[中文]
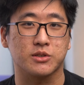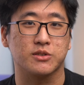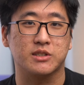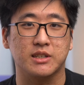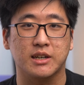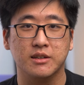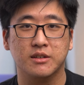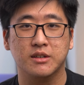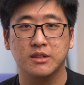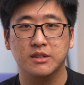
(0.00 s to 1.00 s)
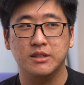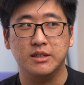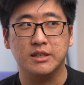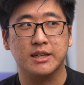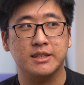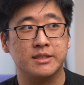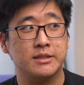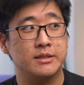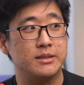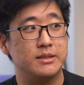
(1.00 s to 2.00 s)
手机啊？应该
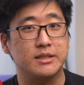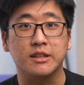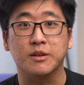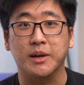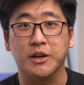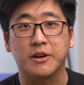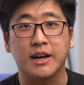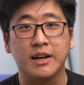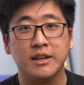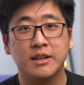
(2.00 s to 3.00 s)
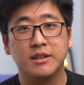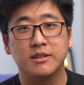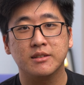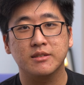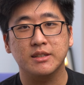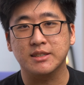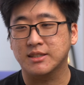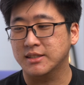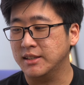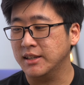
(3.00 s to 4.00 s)
是真的没有了。电
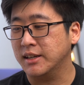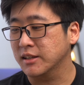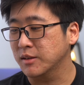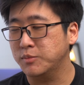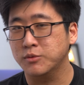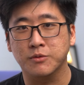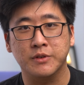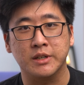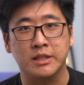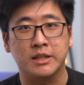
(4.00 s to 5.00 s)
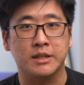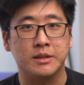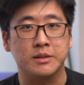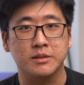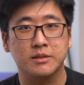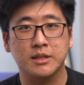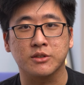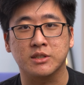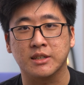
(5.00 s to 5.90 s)
池电量的部分呢，造型